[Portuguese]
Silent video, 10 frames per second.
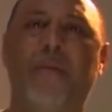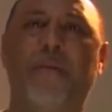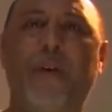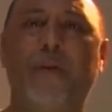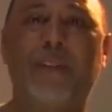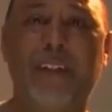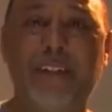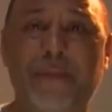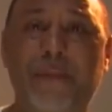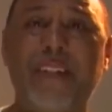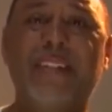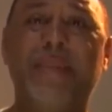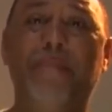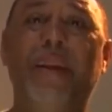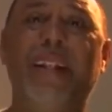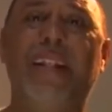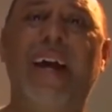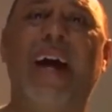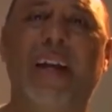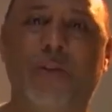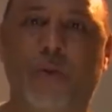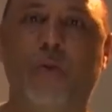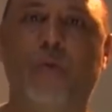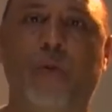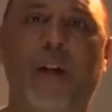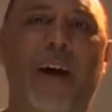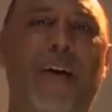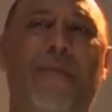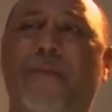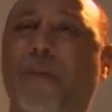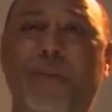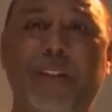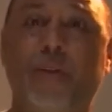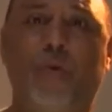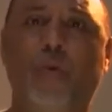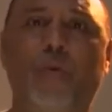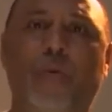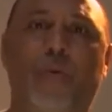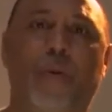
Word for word: falta de visibilidade cultural, falta de tudo.